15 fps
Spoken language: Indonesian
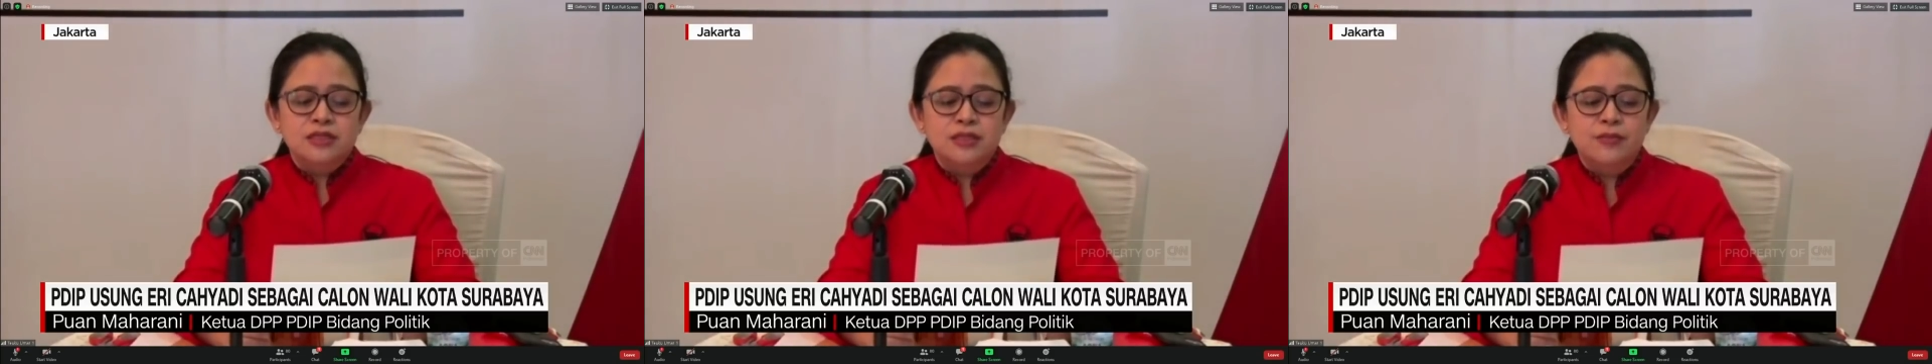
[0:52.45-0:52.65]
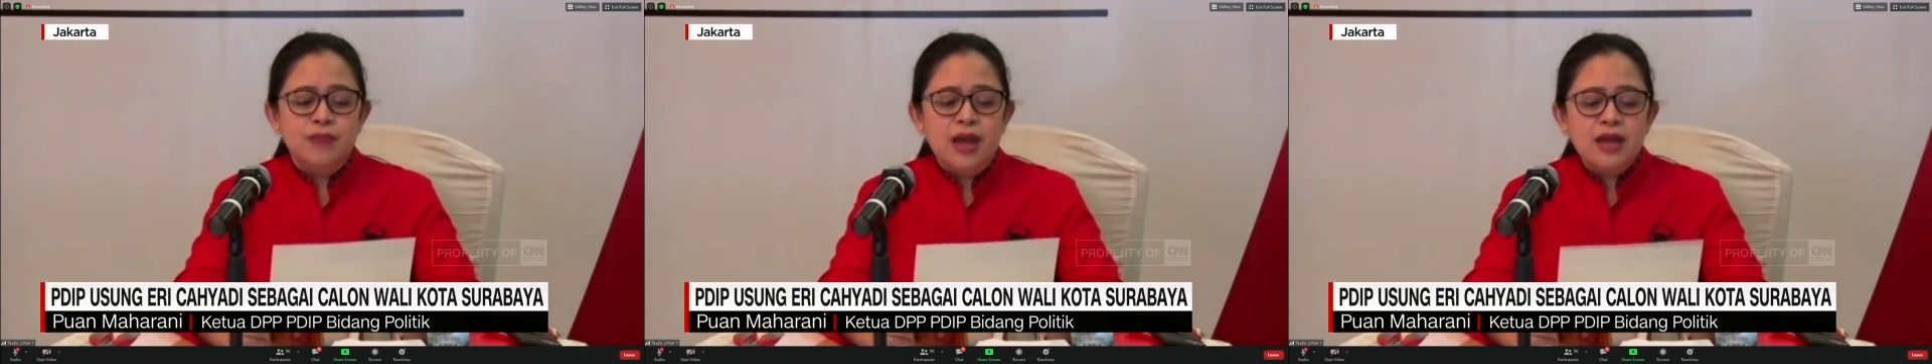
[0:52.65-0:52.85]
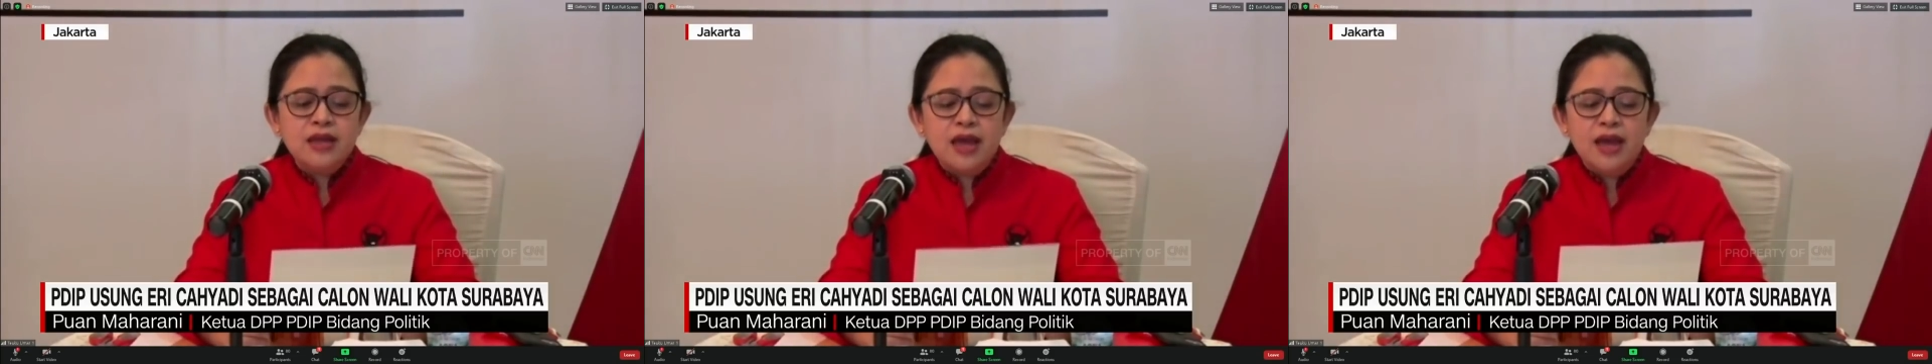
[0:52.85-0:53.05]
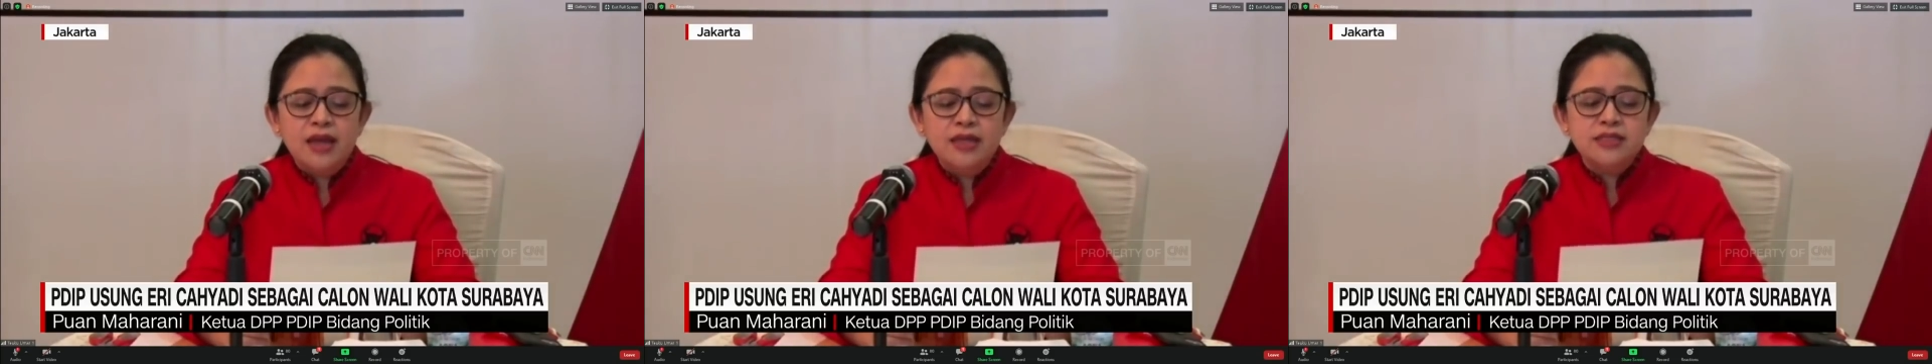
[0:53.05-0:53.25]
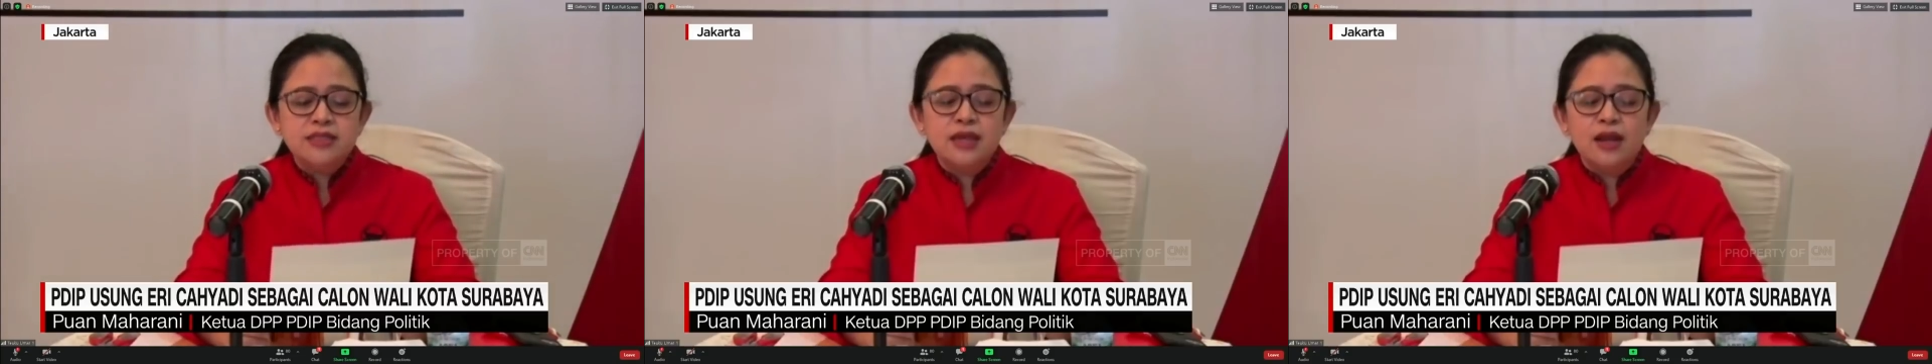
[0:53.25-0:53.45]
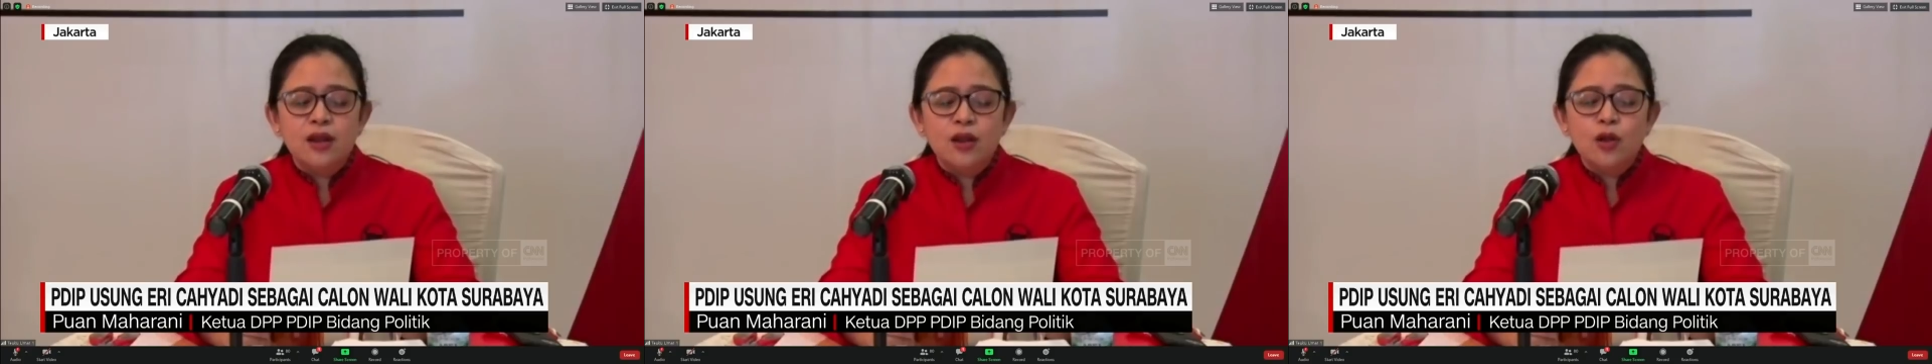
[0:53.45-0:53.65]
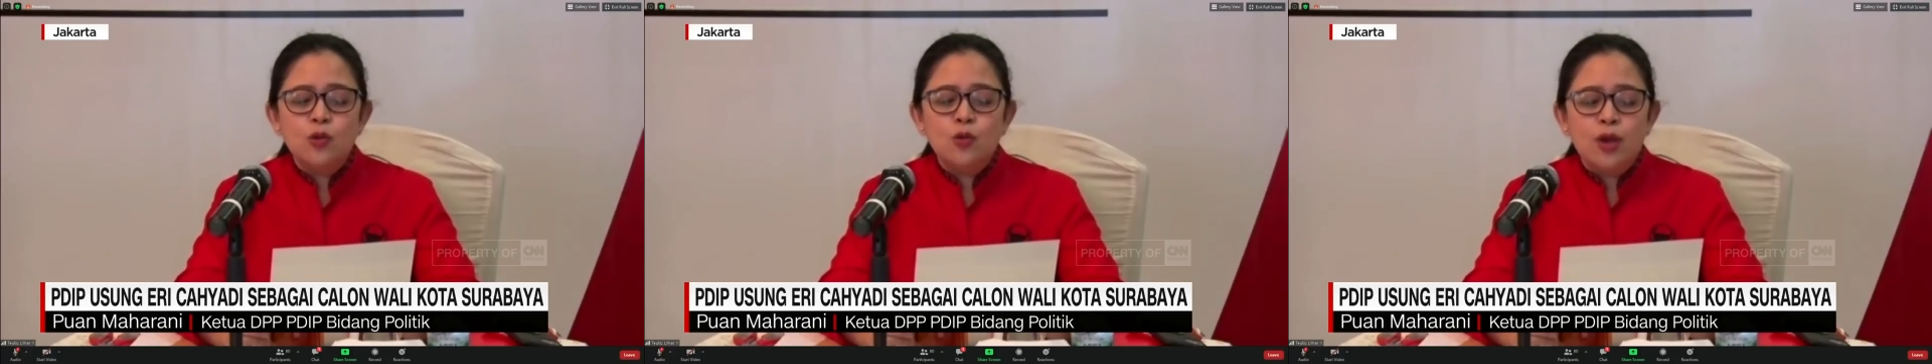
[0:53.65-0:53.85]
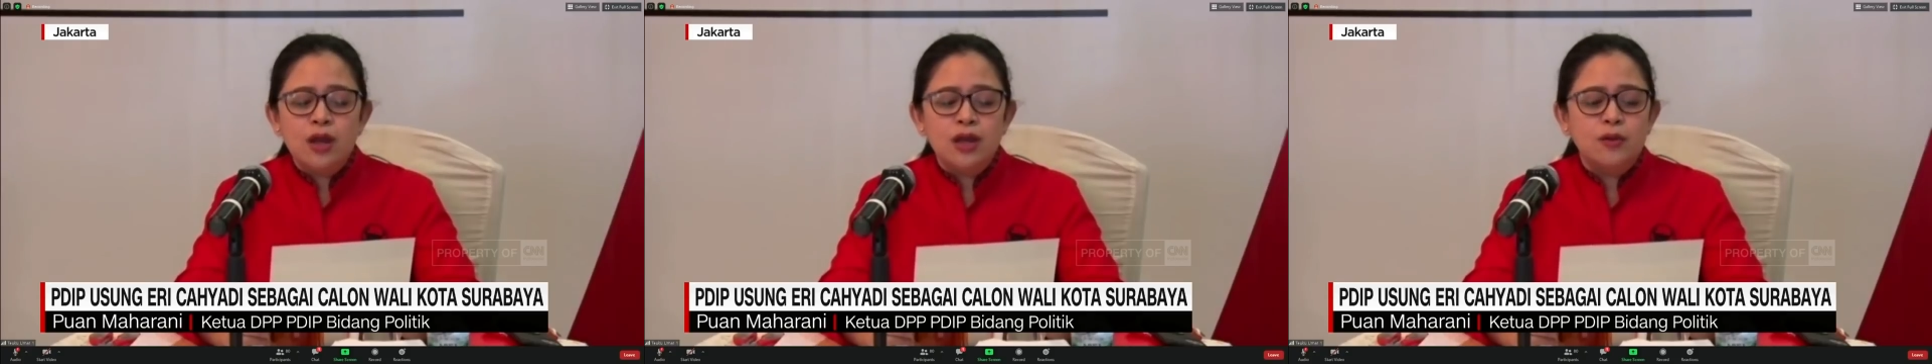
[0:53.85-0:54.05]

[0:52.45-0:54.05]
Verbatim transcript: sebagai calon